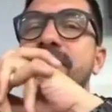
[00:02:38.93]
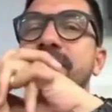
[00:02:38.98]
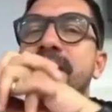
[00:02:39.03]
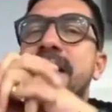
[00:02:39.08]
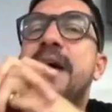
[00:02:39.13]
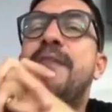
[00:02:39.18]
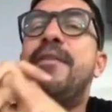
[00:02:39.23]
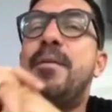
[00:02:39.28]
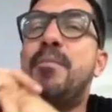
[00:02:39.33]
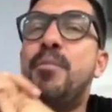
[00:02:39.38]

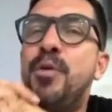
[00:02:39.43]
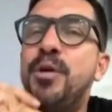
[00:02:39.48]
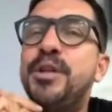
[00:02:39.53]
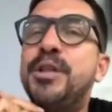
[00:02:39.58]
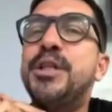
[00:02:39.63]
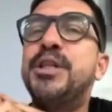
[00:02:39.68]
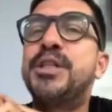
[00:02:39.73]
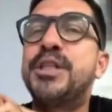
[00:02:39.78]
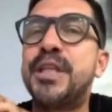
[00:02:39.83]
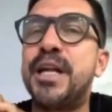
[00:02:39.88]
Tava muito
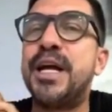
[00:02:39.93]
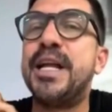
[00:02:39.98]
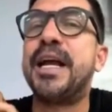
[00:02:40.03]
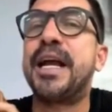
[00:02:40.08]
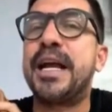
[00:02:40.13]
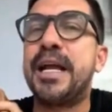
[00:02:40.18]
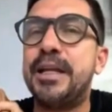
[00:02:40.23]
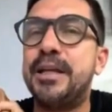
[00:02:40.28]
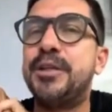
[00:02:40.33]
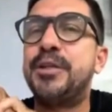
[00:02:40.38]
estranho
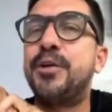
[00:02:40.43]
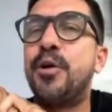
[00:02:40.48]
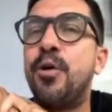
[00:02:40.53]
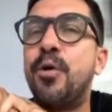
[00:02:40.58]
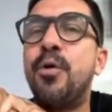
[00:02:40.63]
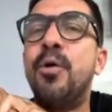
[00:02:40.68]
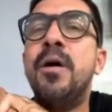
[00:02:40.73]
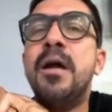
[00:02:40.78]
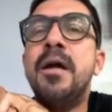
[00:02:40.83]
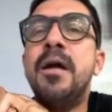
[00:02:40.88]
aquele
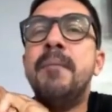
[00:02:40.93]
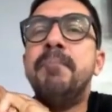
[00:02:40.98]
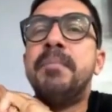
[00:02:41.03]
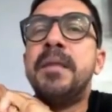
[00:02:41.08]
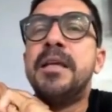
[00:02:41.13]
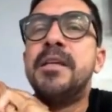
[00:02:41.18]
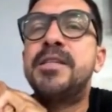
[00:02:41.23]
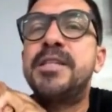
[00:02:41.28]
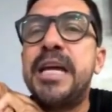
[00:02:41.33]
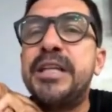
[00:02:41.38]
jogo.
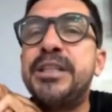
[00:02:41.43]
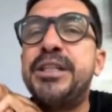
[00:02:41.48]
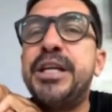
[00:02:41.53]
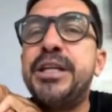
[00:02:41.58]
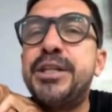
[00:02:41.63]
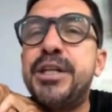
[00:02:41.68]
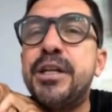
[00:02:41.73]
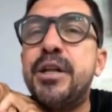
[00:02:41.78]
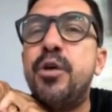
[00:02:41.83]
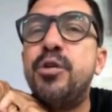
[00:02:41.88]
Se a
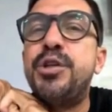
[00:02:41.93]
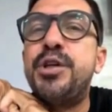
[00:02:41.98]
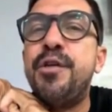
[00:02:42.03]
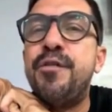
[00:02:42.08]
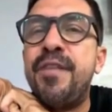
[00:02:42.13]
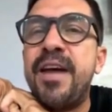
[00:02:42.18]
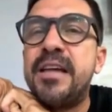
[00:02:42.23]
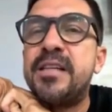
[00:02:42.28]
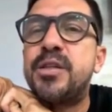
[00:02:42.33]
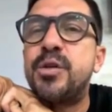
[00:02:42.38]
gente não
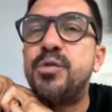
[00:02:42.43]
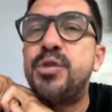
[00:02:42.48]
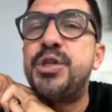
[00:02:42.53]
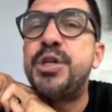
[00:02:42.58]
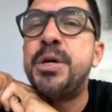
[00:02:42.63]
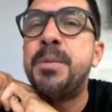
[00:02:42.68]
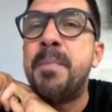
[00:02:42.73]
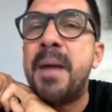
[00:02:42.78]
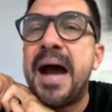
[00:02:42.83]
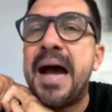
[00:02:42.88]
tivesse um
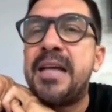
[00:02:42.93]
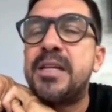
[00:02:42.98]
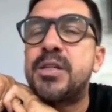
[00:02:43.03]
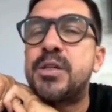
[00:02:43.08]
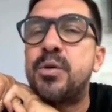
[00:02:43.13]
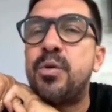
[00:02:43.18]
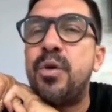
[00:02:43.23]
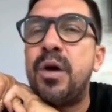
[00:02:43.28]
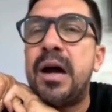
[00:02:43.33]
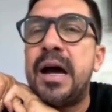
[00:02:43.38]

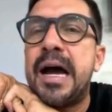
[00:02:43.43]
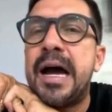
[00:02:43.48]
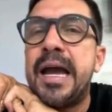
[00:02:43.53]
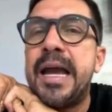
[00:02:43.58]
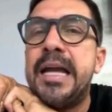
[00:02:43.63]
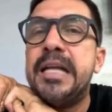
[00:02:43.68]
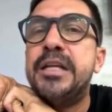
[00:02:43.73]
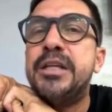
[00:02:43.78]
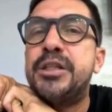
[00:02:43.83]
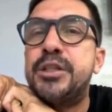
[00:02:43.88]
timaço,
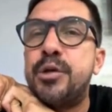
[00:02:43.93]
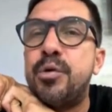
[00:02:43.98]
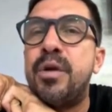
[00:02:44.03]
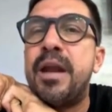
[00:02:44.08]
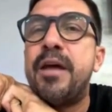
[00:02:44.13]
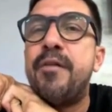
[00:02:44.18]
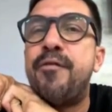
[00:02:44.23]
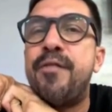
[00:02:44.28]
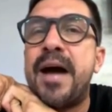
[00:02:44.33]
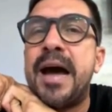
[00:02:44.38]
eles tinham
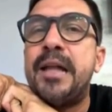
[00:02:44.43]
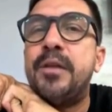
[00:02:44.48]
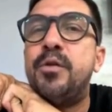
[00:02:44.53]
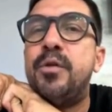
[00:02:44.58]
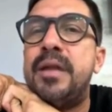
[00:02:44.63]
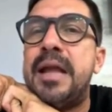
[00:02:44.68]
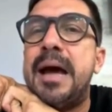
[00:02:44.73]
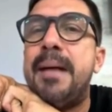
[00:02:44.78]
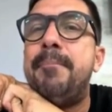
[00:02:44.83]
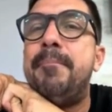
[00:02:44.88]

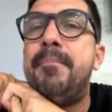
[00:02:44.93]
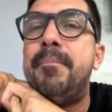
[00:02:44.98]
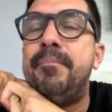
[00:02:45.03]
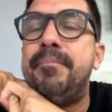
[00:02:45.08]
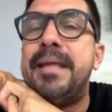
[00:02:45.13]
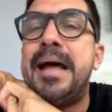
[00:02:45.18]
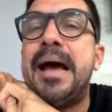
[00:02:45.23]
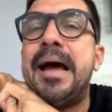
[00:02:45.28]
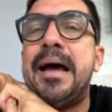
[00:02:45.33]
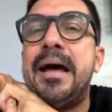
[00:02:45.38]
levado na,
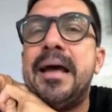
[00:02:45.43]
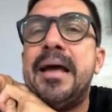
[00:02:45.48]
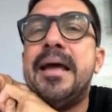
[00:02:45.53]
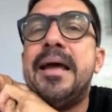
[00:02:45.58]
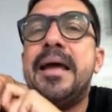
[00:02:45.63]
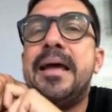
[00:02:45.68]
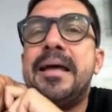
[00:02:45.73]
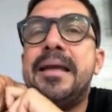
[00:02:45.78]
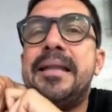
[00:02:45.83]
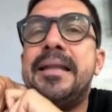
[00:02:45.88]
na,
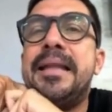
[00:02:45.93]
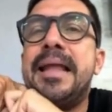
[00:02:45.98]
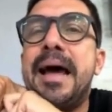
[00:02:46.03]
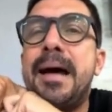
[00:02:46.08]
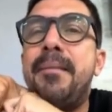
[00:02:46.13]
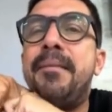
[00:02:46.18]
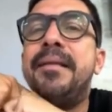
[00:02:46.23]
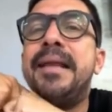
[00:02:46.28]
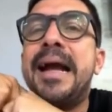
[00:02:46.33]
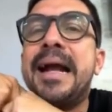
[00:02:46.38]

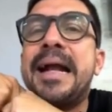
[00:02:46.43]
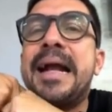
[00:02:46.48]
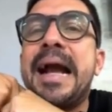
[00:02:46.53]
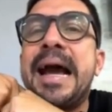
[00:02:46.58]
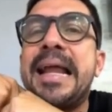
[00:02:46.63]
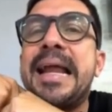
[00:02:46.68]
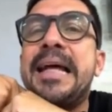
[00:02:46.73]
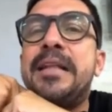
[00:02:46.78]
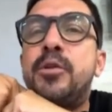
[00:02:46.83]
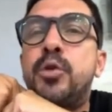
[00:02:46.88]
na, na
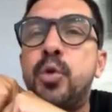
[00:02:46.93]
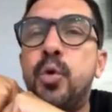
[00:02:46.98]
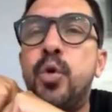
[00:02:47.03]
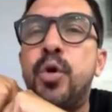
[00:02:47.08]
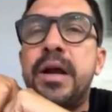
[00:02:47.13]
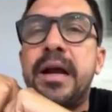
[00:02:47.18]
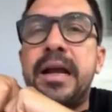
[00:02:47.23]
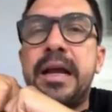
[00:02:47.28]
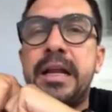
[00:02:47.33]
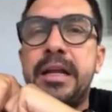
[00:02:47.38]
cara
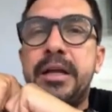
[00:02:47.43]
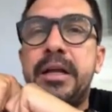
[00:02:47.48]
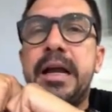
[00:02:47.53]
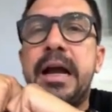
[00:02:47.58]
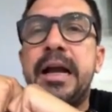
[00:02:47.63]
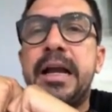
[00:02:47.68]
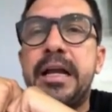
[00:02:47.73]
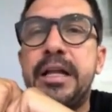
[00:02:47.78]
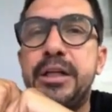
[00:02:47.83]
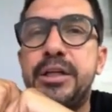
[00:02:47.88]
dura aquele,
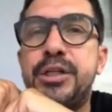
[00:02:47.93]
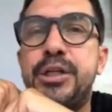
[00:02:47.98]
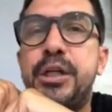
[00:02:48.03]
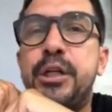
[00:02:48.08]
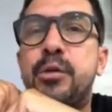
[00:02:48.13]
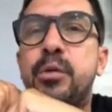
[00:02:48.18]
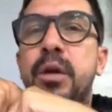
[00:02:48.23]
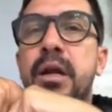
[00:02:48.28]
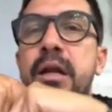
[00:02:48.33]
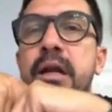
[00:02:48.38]
aquele Na time.
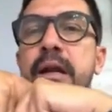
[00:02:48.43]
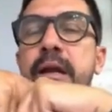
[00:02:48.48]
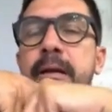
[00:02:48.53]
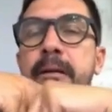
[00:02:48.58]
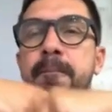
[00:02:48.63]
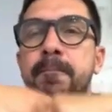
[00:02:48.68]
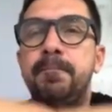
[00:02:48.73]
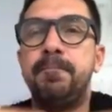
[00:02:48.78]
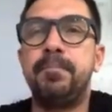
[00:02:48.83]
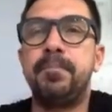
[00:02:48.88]
mão
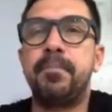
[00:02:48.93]
grande.